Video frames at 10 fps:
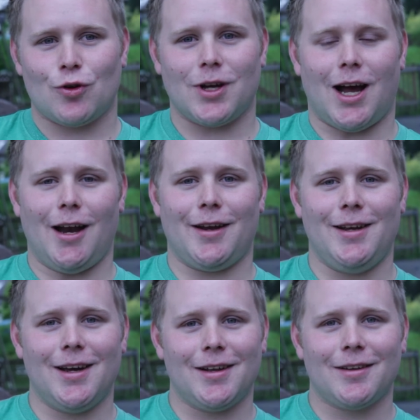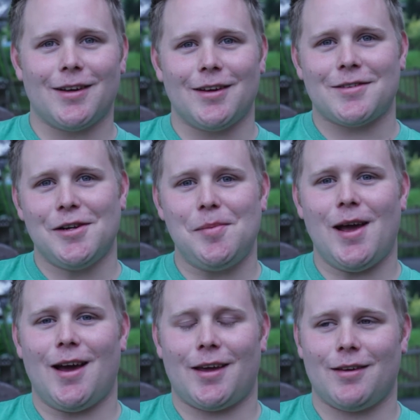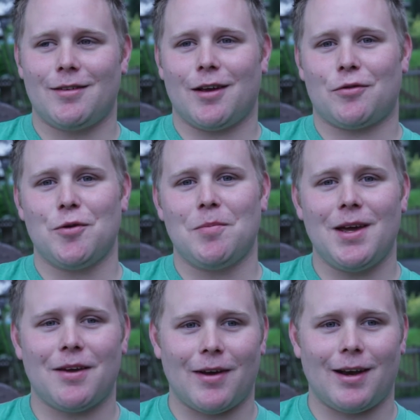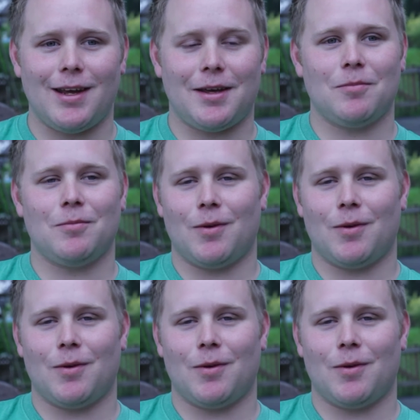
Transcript: Gerade hier in äh, Silberg ist das für mich, wenn ich